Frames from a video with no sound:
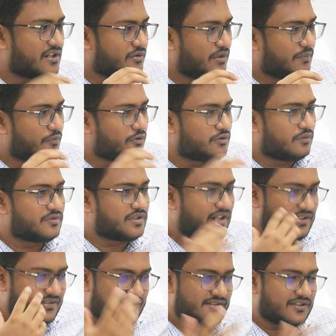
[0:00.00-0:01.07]
যে আসলে প্রথম
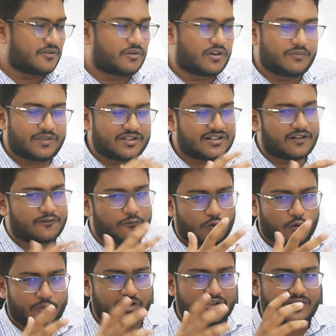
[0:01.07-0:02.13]
যারা এজেন্সি করেন বা যারা
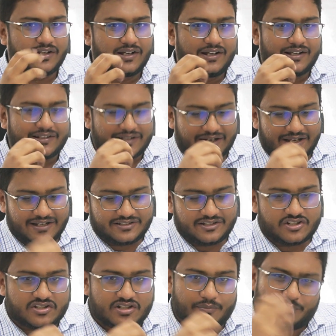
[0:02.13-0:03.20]
করবেন তারা
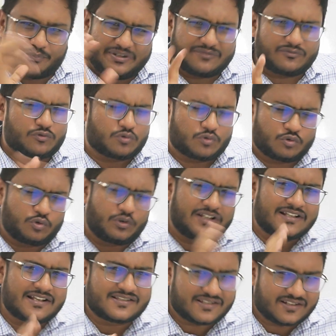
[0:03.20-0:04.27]
এই জিনিসটা
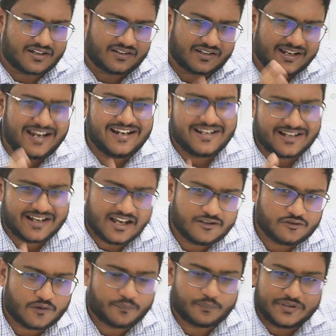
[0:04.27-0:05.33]
শুধু এজেন্সি না এনি
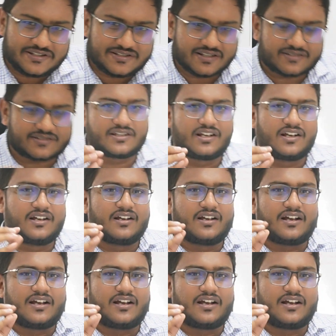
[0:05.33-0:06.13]
কাইন্ড অফ বিজনেস